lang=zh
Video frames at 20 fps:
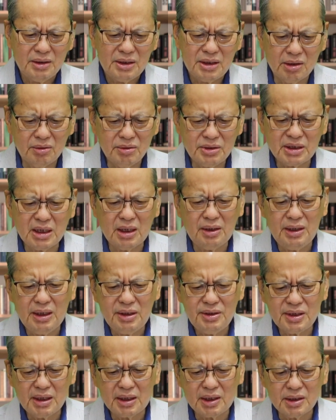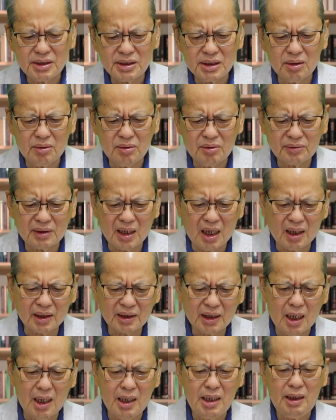求圣灵这个时候
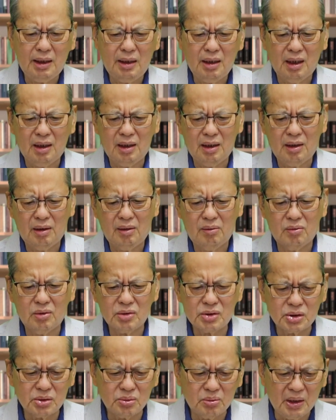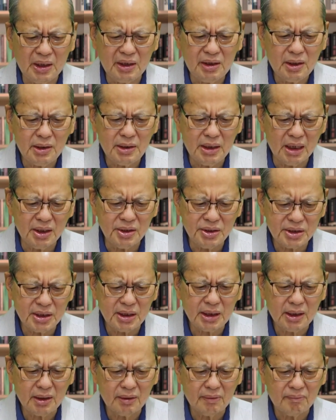打开我属灵的眼
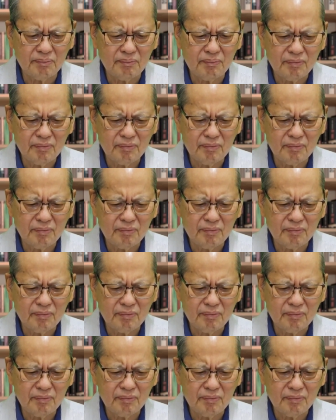睛，